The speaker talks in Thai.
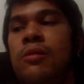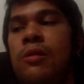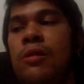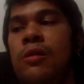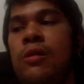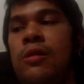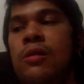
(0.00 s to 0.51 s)

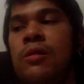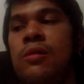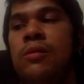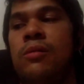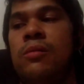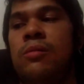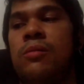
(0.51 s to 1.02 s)
เอ่อ
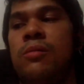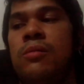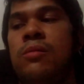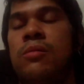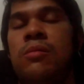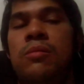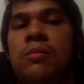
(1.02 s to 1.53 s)

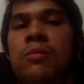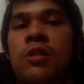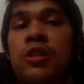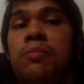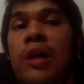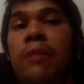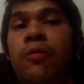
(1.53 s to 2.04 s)

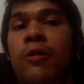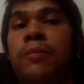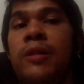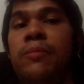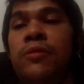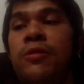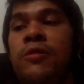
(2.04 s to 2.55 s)
it's my
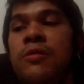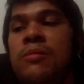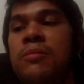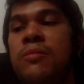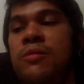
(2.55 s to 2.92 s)
problem dude